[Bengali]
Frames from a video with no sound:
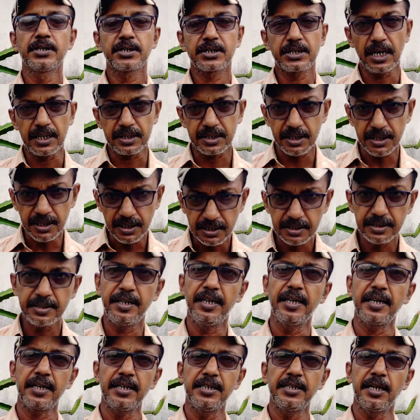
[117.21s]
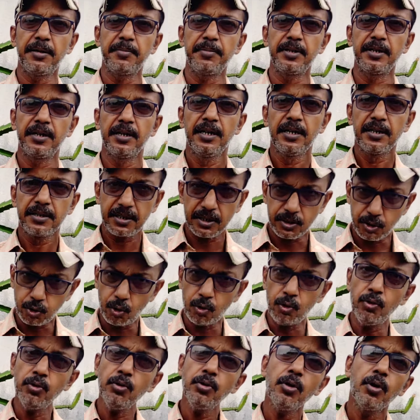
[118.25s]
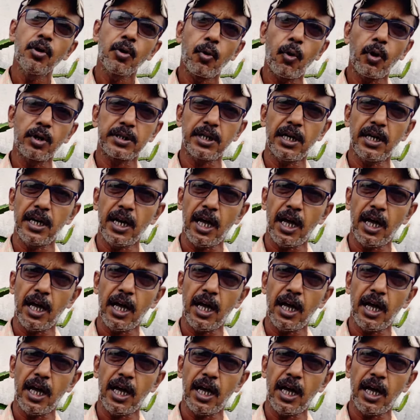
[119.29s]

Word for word: সাথে থেকে যাবেন তা চলুন কথা